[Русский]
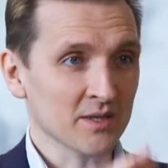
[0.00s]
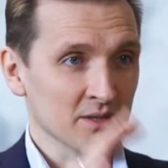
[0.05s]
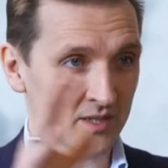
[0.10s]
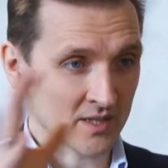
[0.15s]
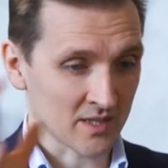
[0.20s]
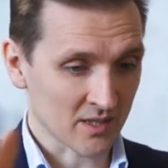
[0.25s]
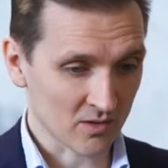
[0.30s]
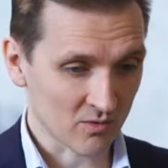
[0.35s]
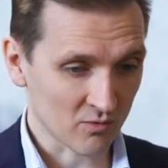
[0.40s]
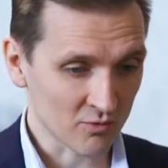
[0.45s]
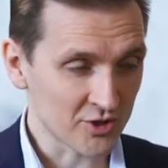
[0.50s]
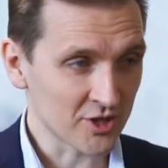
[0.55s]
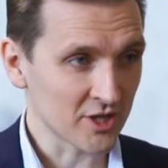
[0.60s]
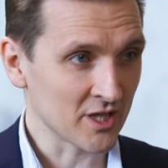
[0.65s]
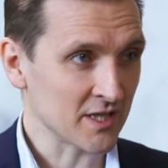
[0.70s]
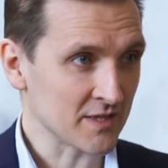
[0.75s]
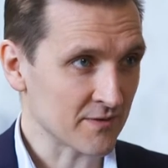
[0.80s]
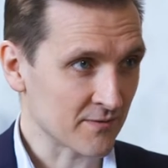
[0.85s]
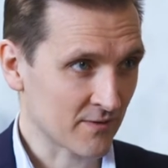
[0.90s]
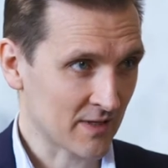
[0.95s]
Э,
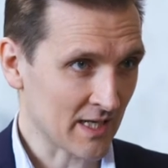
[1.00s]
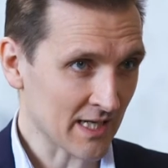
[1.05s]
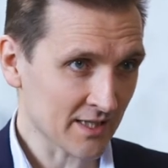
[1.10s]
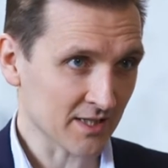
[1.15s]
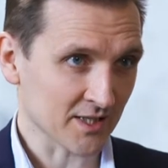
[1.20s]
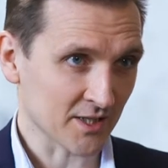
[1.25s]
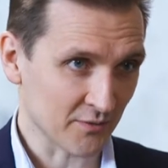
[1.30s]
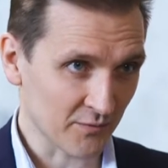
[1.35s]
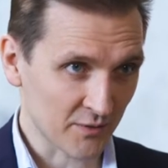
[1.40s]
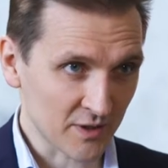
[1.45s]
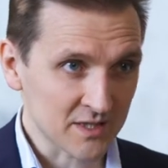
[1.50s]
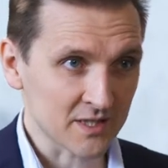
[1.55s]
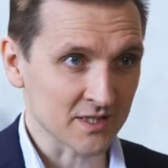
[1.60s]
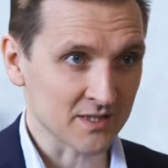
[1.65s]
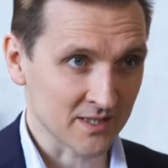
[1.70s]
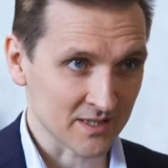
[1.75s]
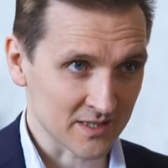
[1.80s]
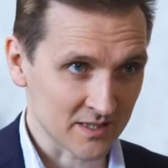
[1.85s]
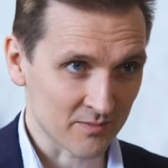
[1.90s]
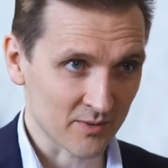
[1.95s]
учились в картах
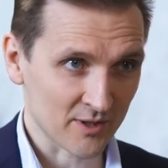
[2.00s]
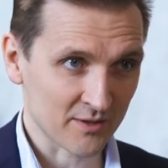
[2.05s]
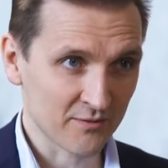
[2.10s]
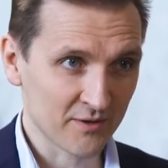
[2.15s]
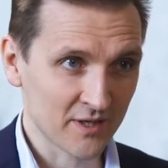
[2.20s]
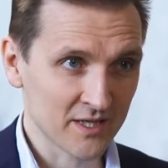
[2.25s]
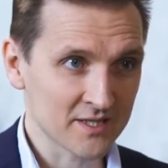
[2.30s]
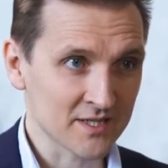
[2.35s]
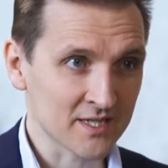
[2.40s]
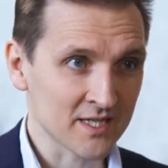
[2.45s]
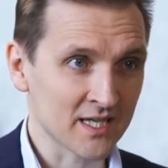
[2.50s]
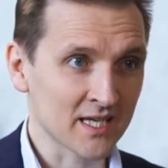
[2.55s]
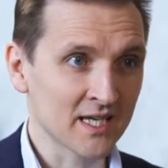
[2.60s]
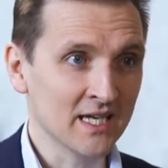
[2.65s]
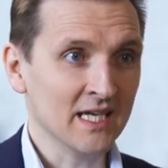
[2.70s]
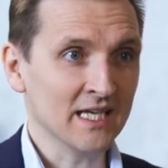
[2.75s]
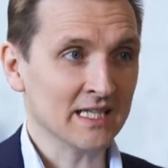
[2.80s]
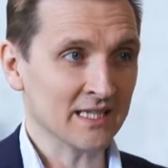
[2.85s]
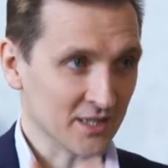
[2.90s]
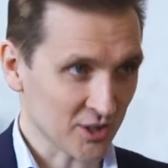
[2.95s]
видеть эти профессии
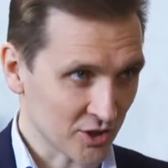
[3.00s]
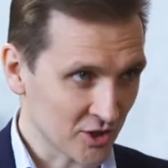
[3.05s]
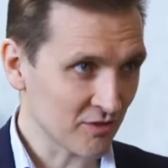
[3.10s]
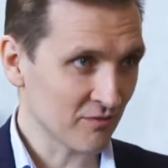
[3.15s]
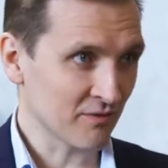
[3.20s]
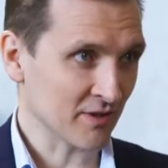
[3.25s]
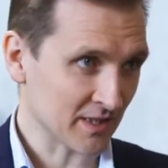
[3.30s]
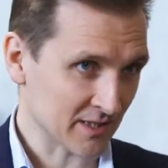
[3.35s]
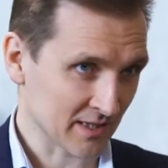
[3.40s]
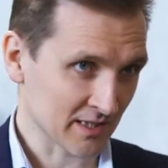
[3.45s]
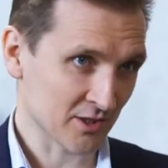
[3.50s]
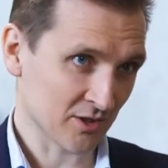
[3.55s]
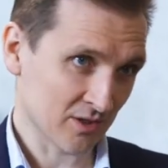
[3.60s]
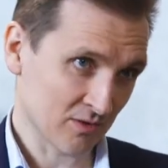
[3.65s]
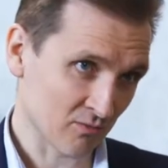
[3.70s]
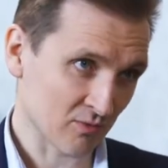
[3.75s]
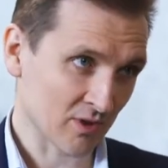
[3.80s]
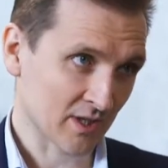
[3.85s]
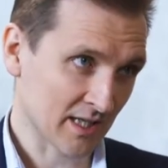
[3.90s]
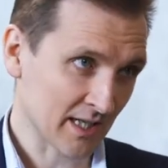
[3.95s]
на живых, на,
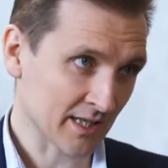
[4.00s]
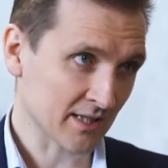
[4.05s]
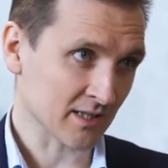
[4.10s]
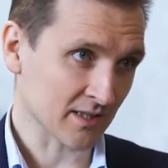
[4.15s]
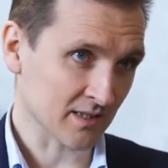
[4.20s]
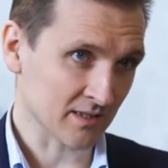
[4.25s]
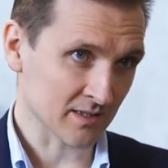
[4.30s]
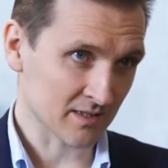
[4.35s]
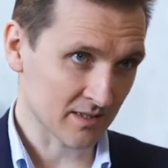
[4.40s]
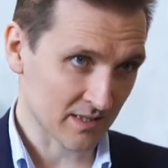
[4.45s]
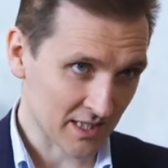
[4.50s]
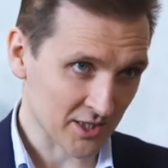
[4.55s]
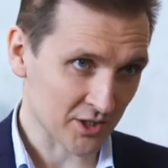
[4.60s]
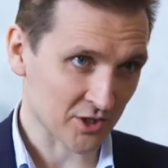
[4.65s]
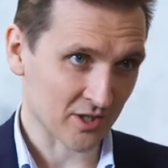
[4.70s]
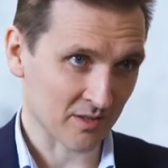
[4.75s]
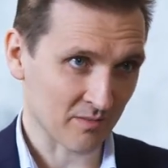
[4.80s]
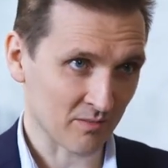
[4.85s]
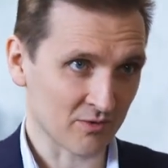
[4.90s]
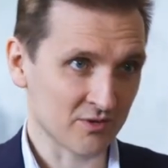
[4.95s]
ну, на картах
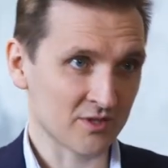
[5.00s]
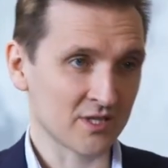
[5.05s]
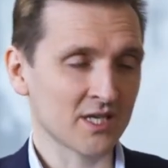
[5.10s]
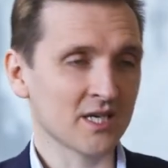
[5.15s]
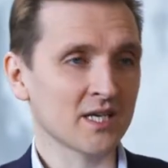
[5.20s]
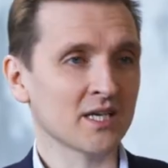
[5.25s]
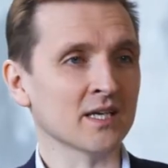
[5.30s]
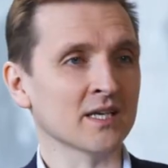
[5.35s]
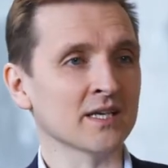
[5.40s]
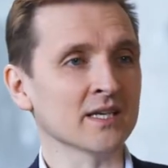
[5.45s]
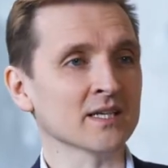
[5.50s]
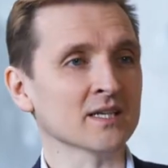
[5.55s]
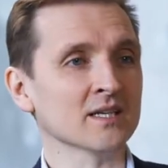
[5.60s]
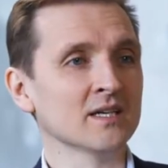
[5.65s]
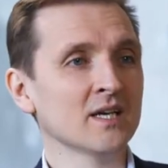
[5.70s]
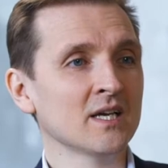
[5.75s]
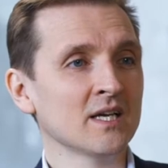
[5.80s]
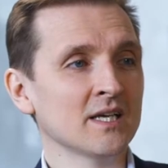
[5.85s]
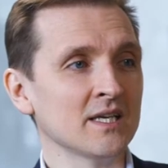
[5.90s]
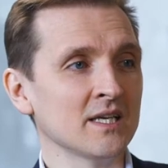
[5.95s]
настоящих там, людей э,
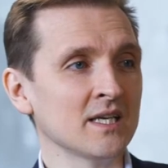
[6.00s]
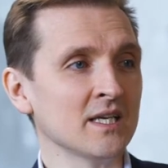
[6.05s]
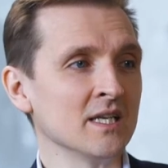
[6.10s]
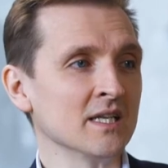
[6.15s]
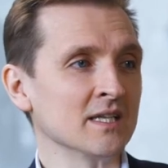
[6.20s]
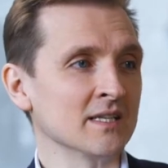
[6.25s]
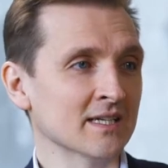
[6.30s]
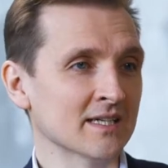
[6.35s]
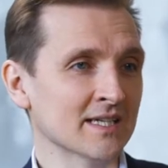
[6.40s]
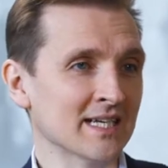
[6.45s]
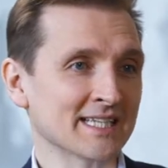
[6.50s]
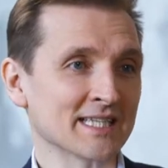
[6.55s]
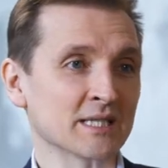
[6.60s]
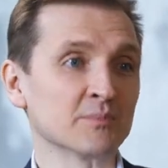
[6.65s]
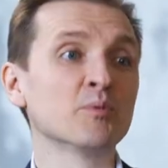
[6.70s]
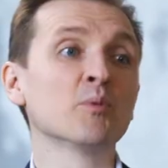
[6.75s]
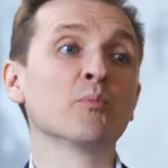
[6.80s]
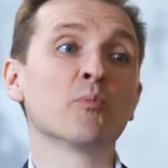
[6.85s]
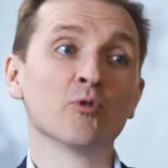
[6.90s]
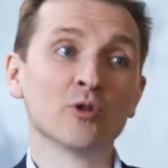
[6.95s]
или на
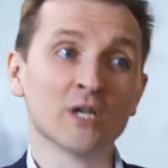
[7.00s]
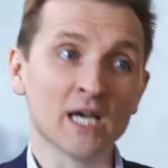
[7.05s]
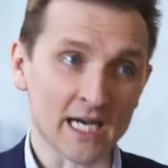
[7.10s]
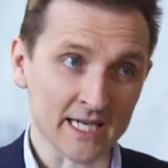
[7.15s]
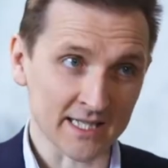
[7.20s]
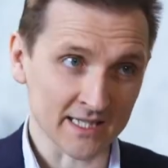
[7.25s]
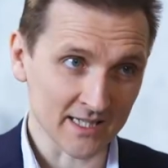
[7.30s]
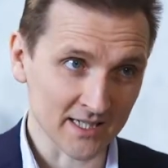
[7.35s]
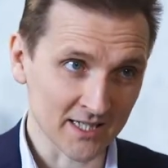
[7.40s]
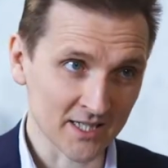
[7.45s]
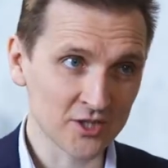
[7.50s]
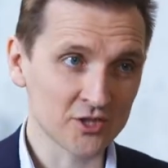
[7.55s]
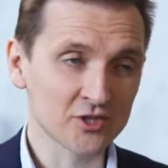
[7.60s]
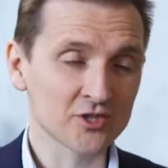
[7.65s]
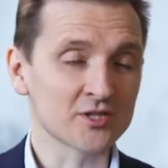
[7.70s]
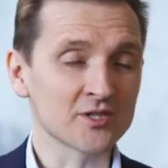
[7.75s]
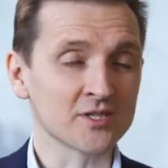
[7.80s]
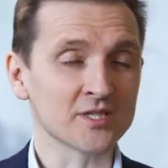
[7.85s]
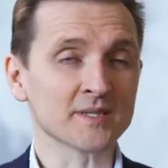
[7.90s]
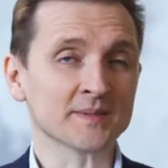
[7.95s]
картах популярных
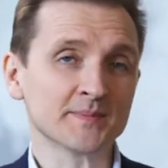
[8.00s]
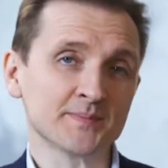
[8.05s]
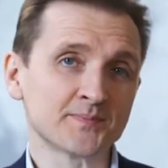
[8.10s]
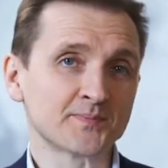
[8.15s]
личностей.